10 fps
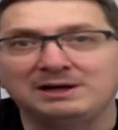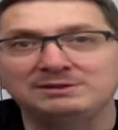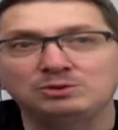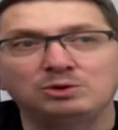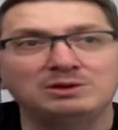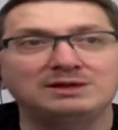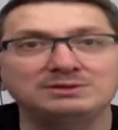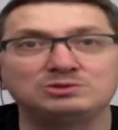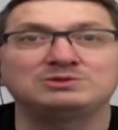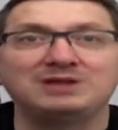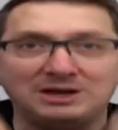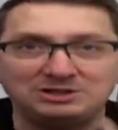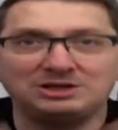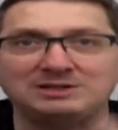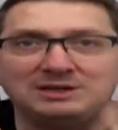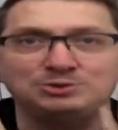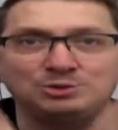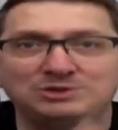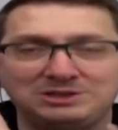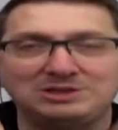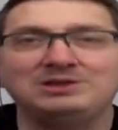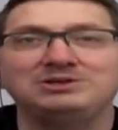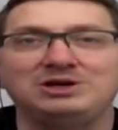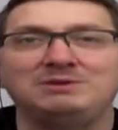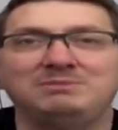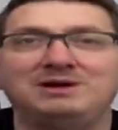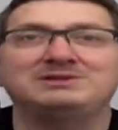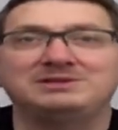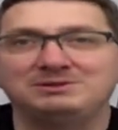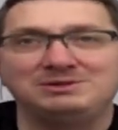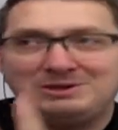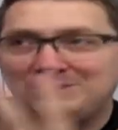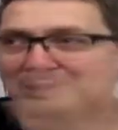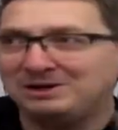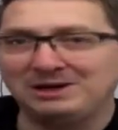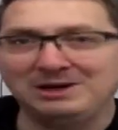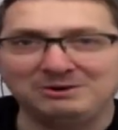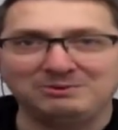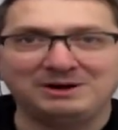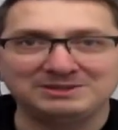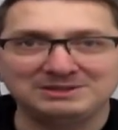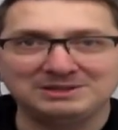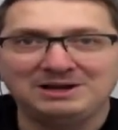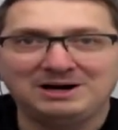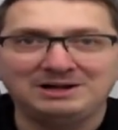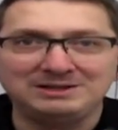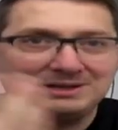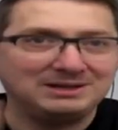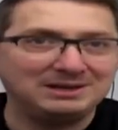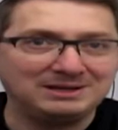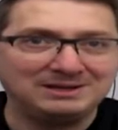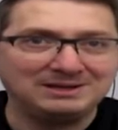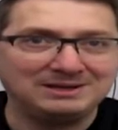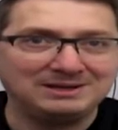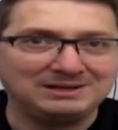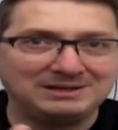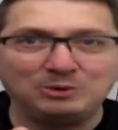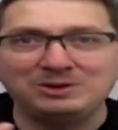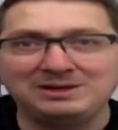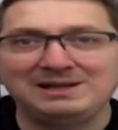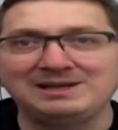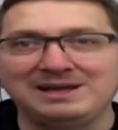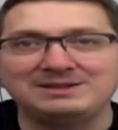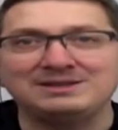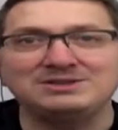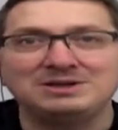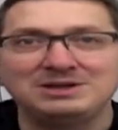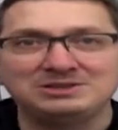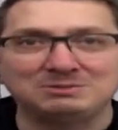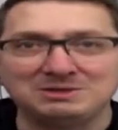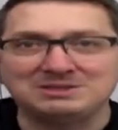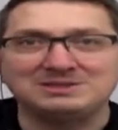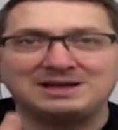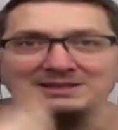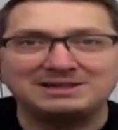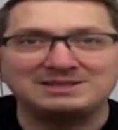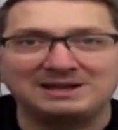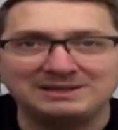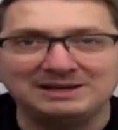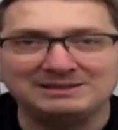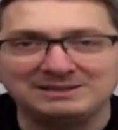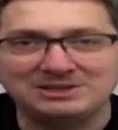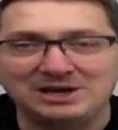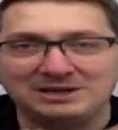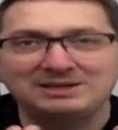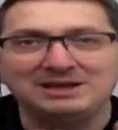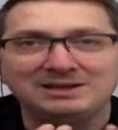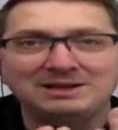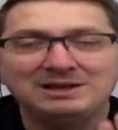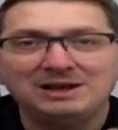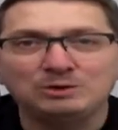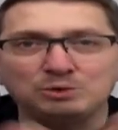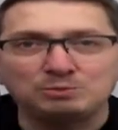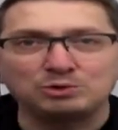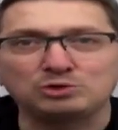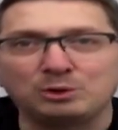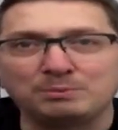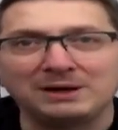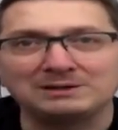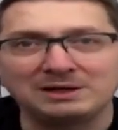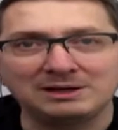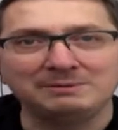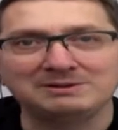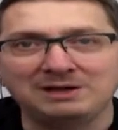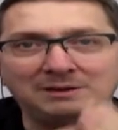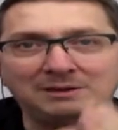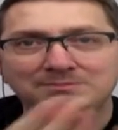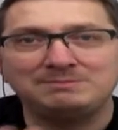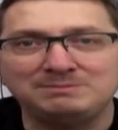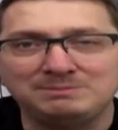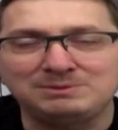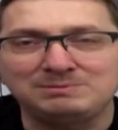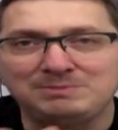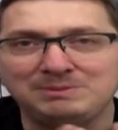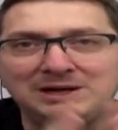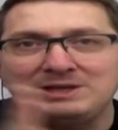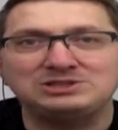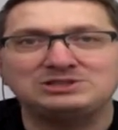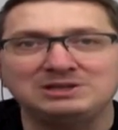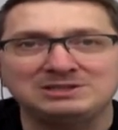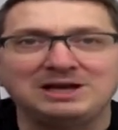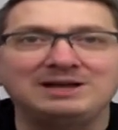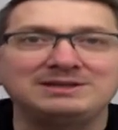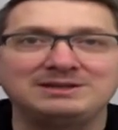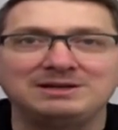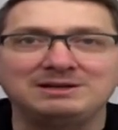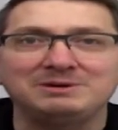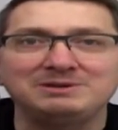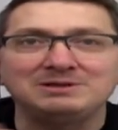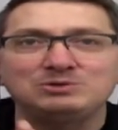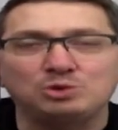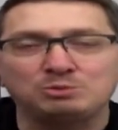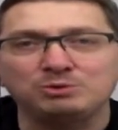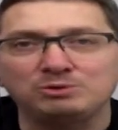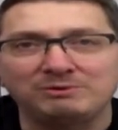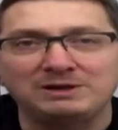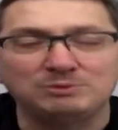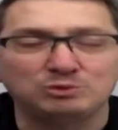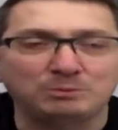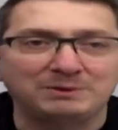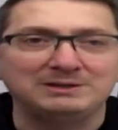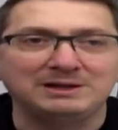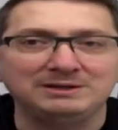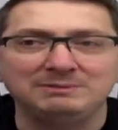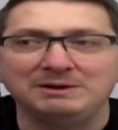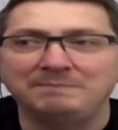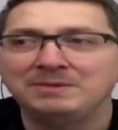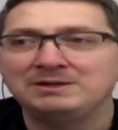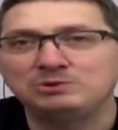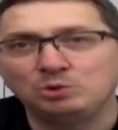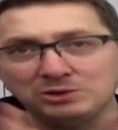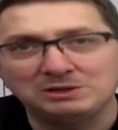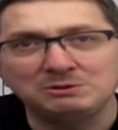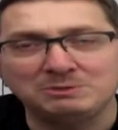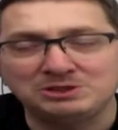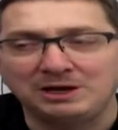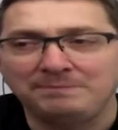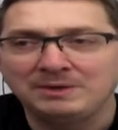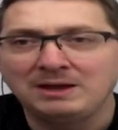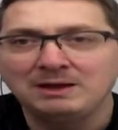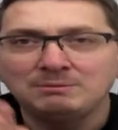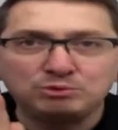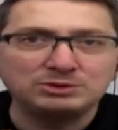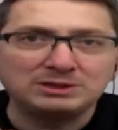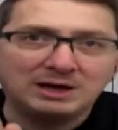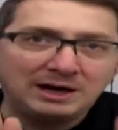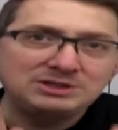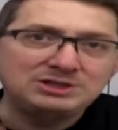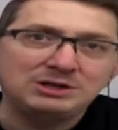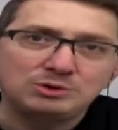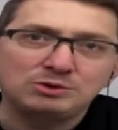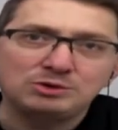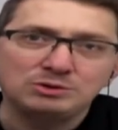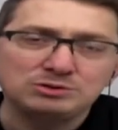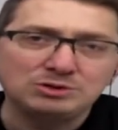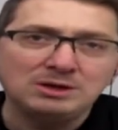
Oralarda gerçekten çok ciddi yaşam artık e, vardır. Hani e, yani örneğin Nil nehrinin işte Mısır'dan gezerken geçerken kupkuru topraklar ama tam bu birleştiği İskenderiye limanı çok büyük verimli topraklar değil mi? İşte onun evet. gibi bir şey. Burada da aynı şeyi görüyoruz.